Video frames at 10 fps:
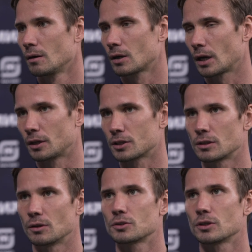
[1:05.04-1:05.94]
Конечно,
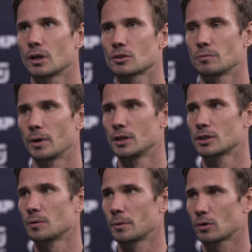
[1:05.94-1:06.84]
я очень рад, что
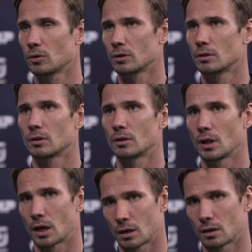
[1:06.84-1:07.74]
болельщики приходят
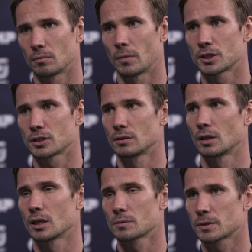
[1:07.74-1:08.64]
на матчи, на
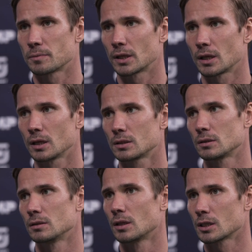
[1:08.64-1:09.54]
нас посмотреть,
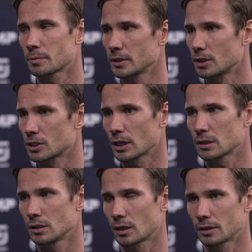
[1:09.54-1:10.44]
нас
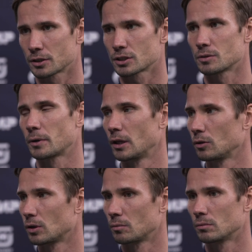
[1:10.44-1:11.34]
поддержать и, конечно же,
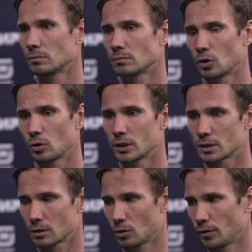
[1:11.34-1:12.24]
придают нам много
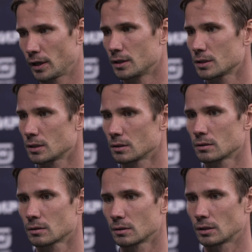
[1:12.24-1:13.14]
сил и уверенности
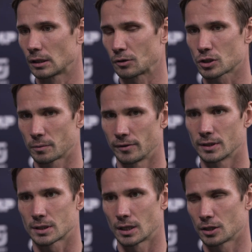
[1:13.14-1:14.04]
для того, чтобы
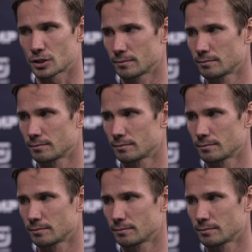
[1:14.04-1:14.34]
двигаться дальше.